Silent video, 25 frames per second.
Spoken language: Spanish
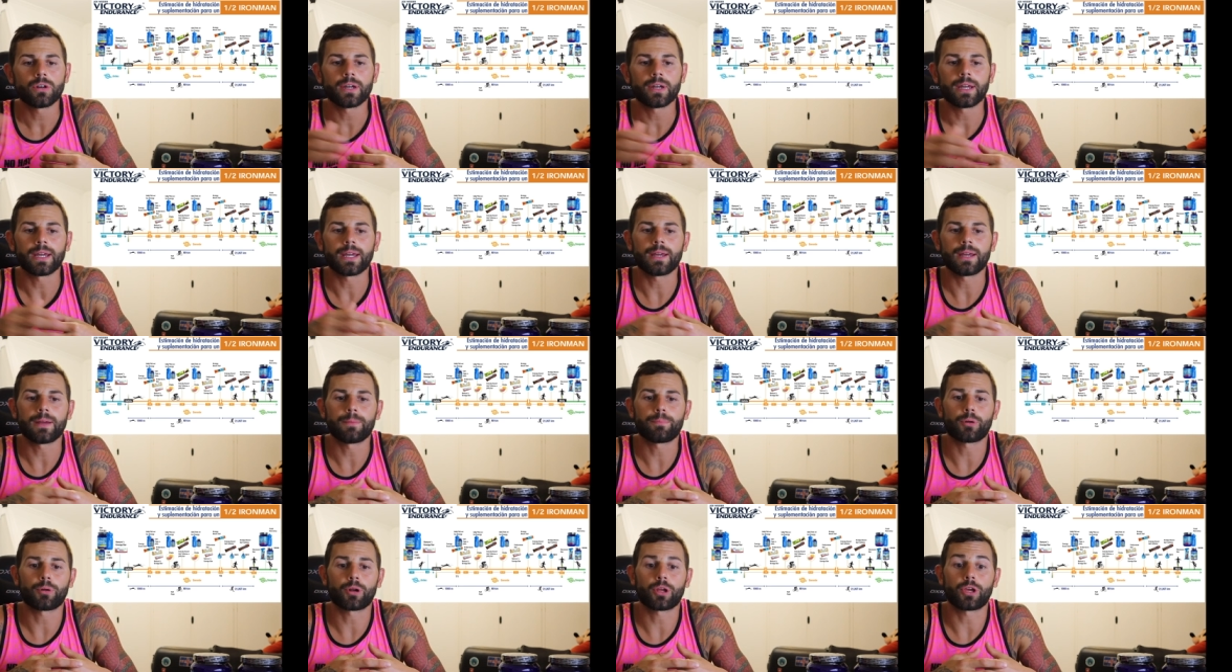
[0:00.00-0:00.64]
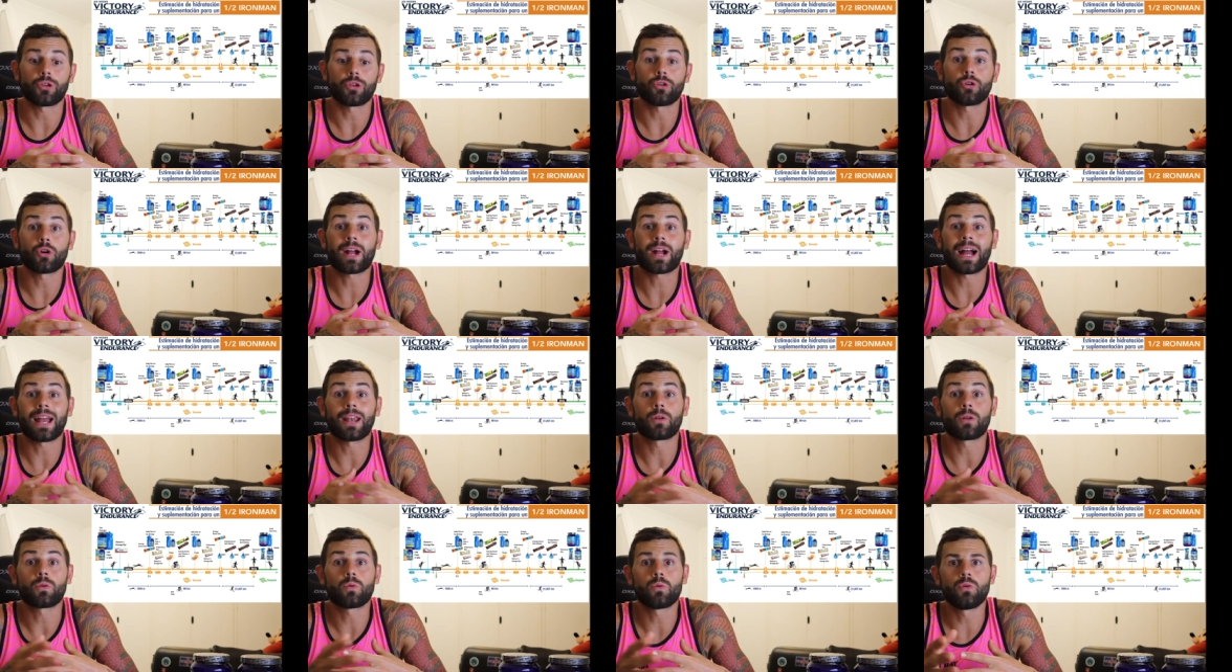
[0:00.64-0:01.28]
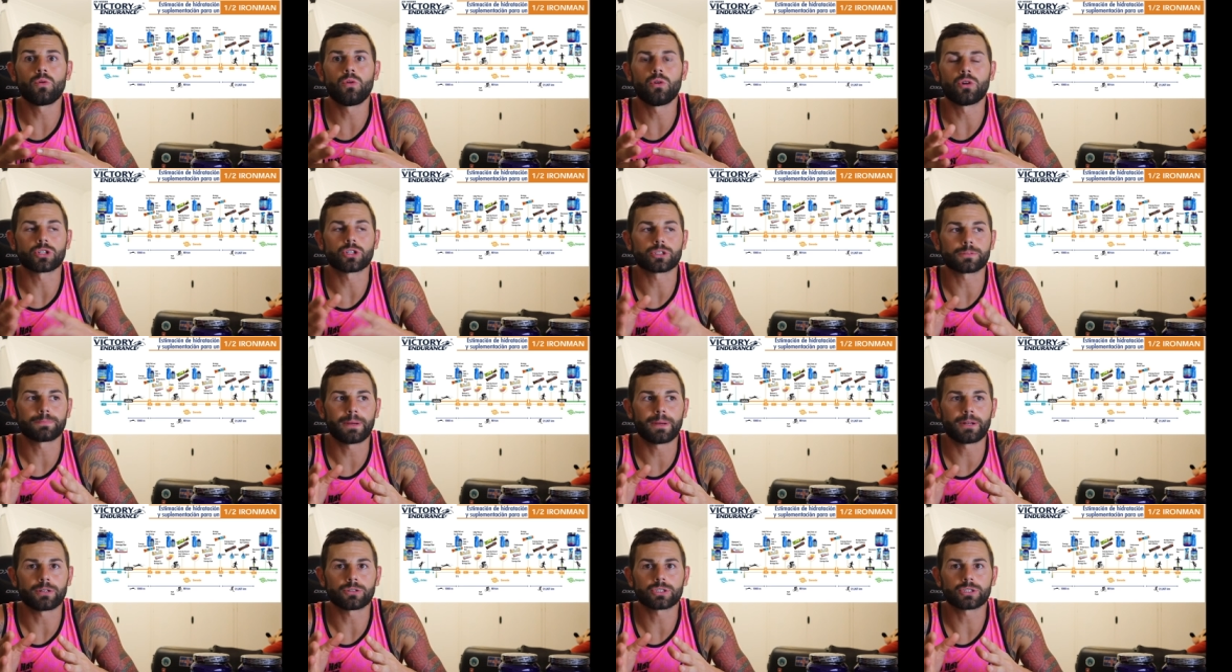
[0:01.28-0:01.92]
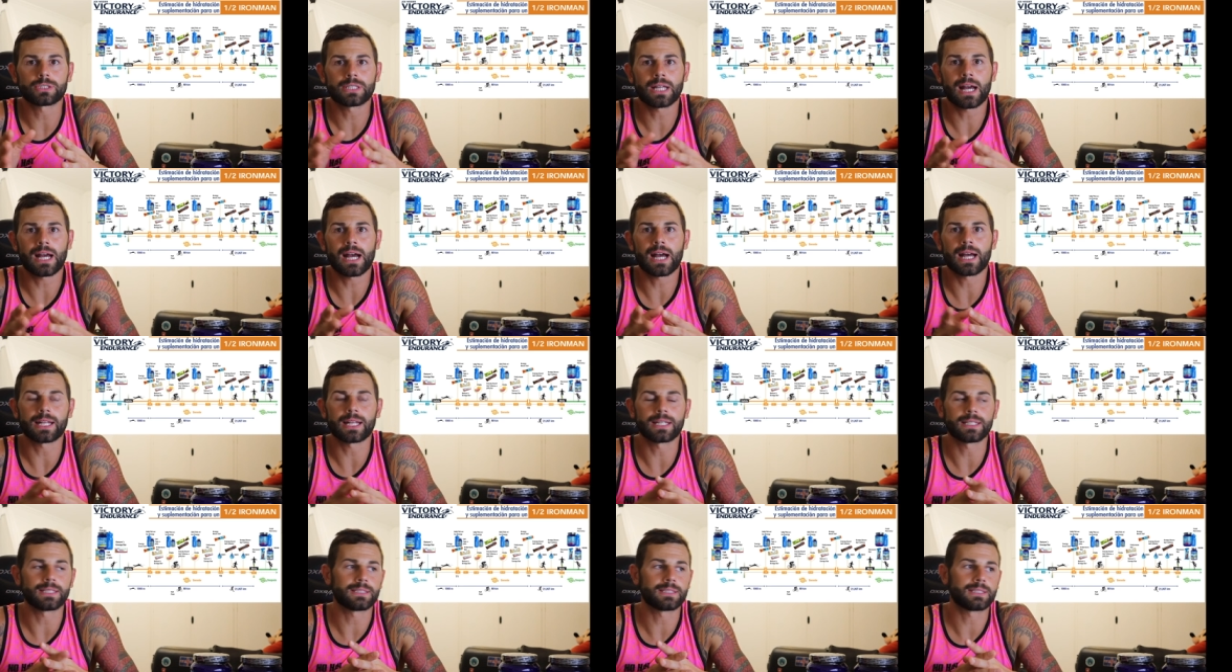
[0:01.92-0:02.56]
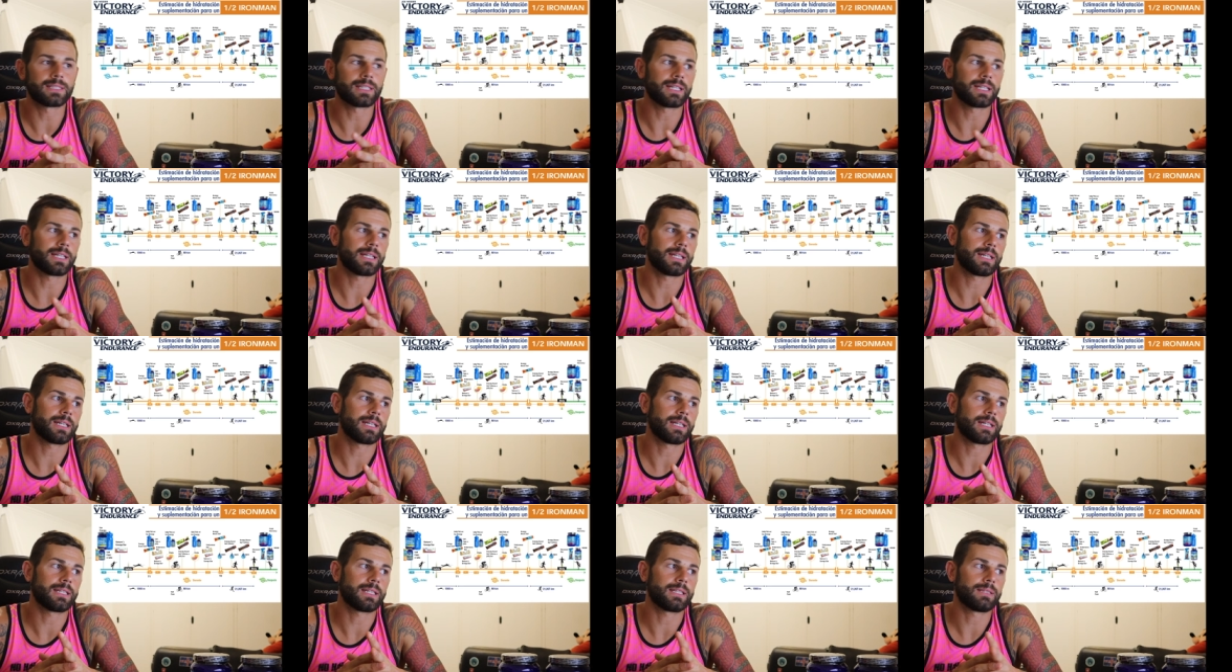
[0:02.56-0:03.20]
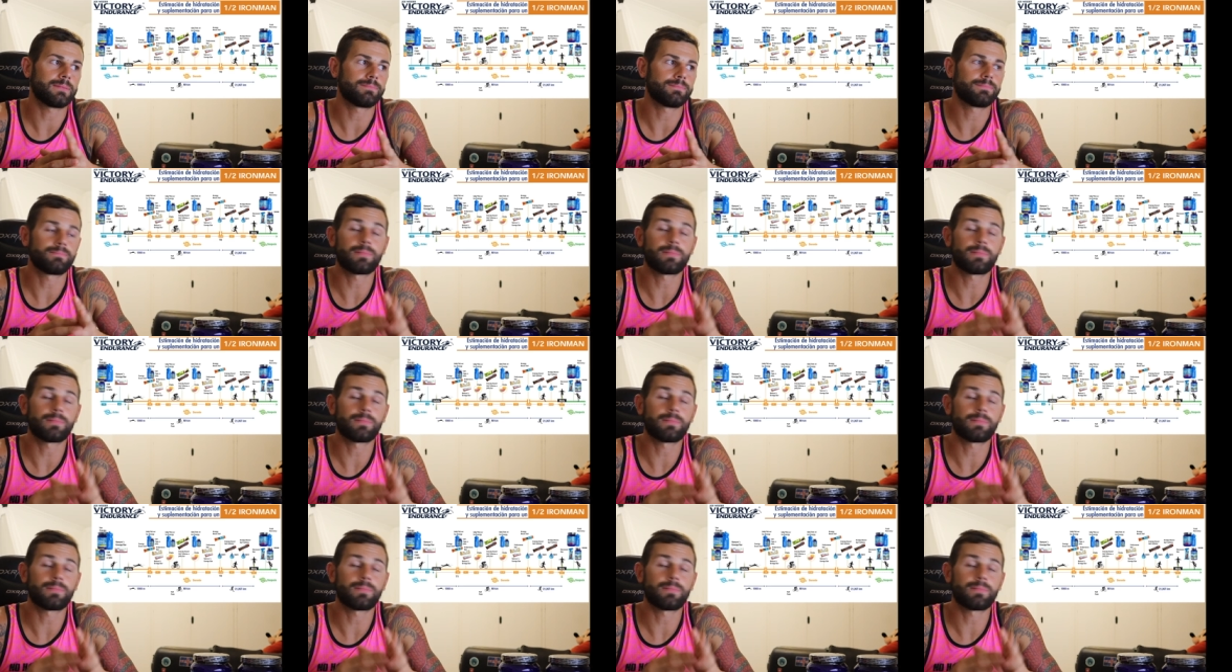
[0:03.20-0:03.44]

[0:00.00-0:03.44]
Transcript: eh, porque yo calculo, espero estar entre,